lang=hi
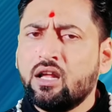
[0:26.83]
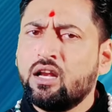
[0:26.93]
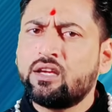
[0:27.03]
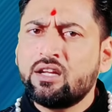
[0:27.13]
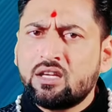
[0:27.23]

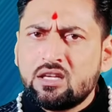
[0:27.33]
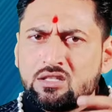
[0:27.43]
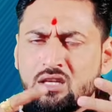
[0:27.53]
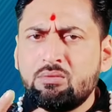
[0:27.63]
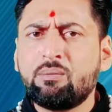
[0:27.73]
लेकिन
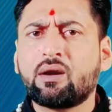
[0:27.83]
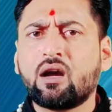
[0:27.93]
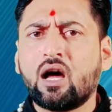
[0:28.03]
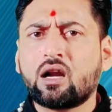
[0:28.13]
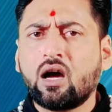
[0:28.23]
किसी भी
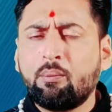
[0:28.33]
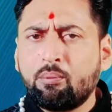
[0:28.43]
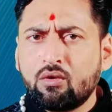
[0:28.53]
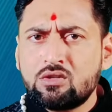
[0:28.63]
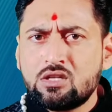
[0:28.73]
प्रकार का
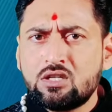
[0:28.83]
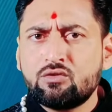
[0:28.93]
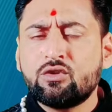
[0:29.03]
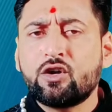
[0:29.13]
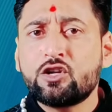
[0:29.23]
पॉजिटिव